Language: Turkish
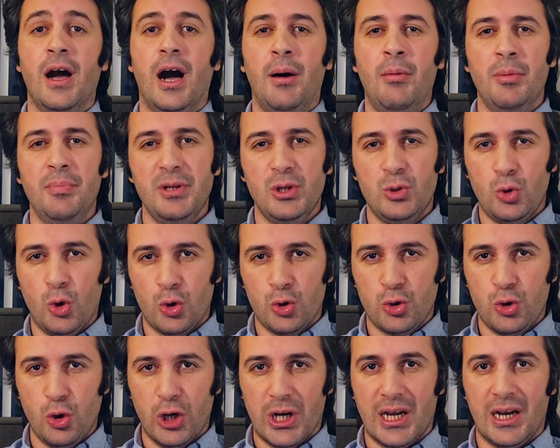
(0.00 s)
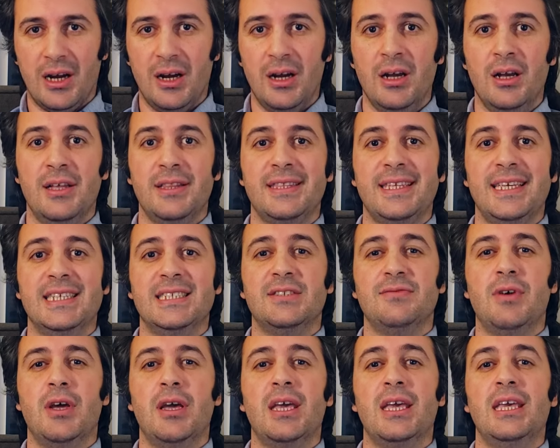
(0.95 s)
Ama bir doktora
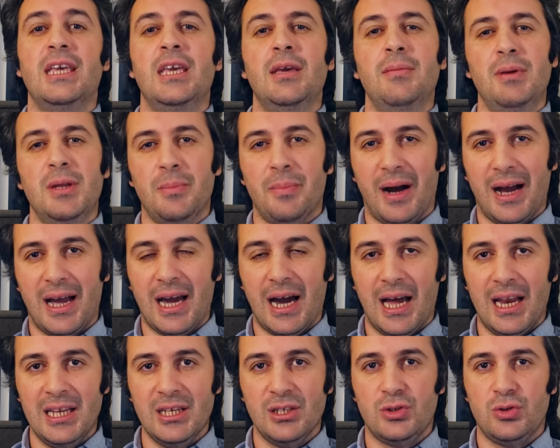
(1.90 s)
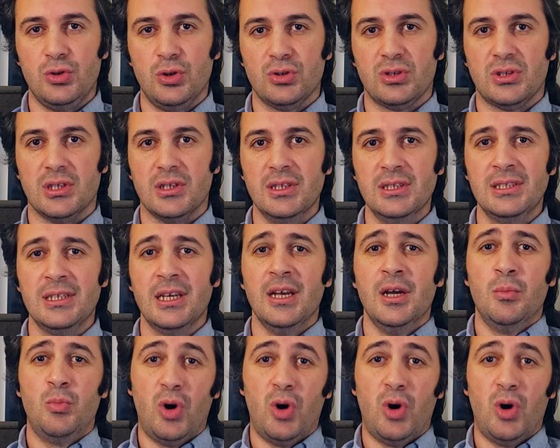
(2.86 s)
tezi ve iyi bir makale istiyorsanız